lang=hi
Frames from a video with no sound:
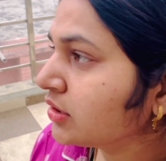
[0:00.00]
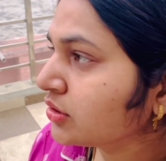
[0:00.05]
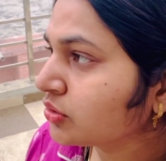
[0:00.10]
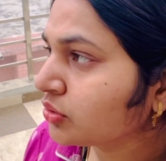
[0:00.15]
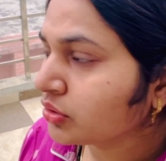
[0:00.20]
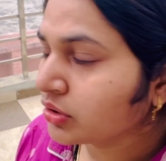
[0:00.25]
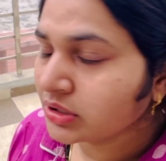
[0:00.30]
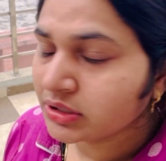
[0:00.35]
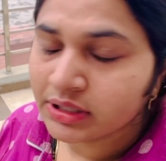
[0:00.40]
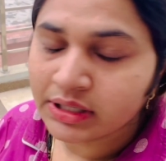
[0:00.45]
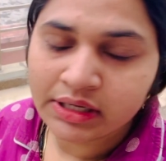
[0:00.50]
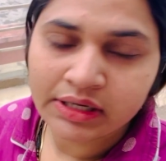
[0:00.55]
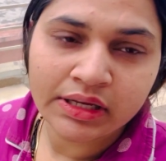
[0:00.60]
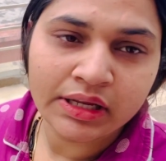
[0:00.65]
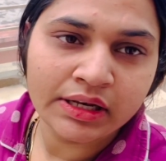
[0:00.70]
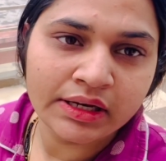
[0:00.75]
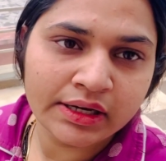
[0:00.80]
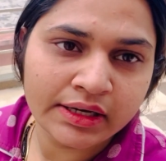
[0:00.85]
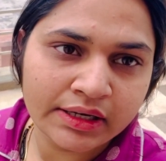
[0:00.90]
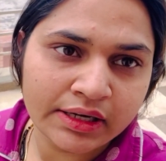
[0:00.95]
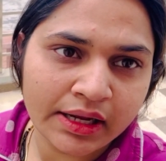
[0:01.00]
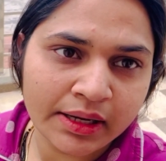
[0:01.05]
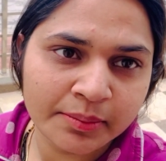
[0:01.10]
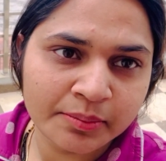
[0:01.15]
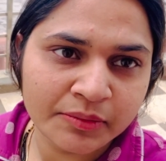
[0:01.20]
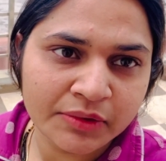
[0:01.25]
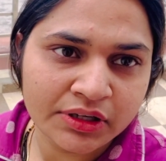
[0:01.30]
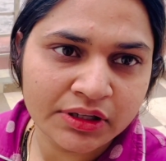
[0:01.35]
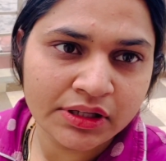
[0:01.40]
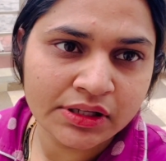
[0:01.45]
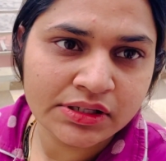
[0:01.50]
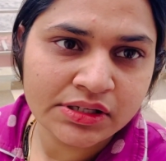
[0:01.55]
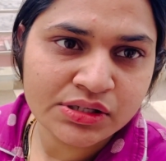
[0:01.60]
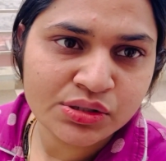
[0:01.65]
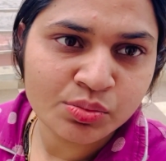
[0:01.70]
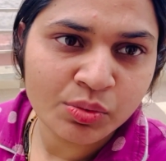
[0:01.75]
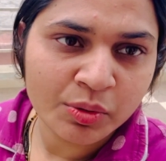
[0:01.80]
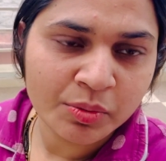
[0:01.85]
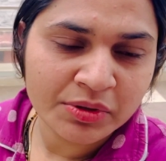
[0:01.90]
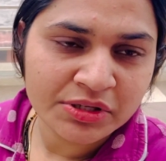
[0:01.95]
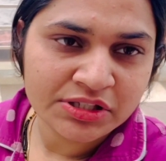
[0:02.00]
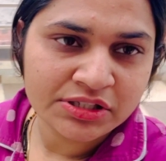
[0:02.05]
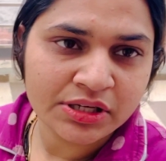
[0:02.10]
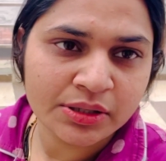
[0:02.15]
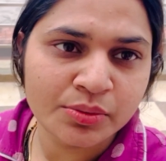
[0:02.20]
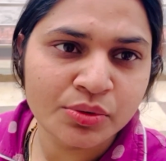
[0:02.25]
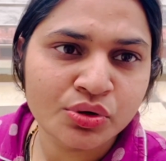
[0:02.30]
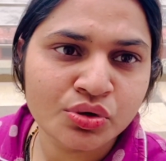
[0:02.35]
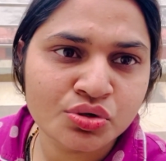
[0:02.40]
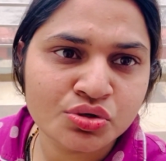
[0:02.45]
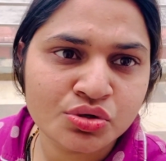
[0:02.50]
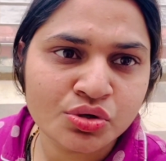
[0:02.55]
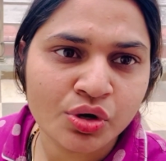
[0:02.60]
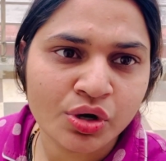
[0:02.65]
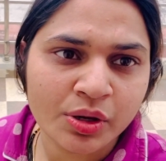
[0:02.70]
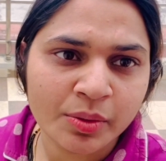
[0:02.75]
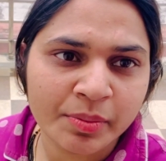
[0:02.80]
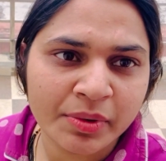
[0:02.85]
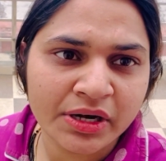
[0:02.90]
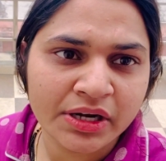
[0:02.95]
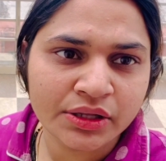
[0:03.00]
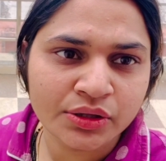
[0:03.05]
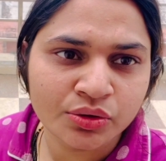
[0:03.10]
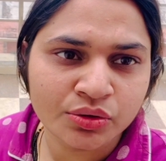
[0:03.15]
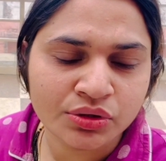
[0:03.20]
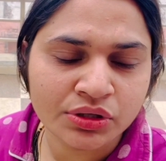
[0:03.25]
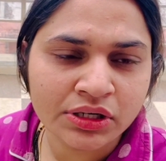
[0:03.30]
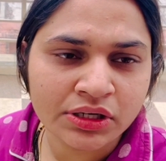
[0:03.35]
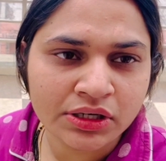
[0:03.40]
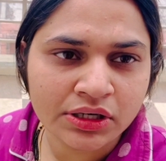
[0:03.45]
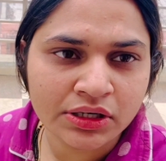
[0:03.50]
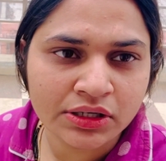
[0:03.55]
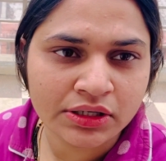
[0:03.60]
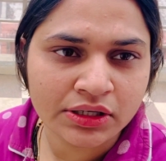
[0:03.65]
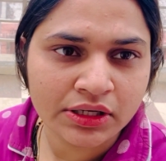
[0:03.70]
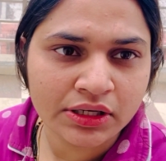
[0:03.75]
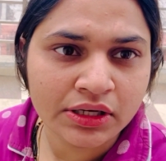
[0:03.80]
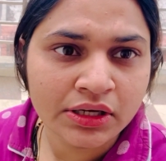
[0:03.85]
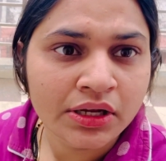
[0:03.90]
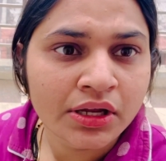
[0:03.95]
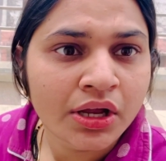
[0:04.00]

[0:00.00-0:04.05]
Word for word: थोड़ी देर के लिए टाइम करते जिसमें बच्चे भी खुश होके पढ़े दो तीन घंटे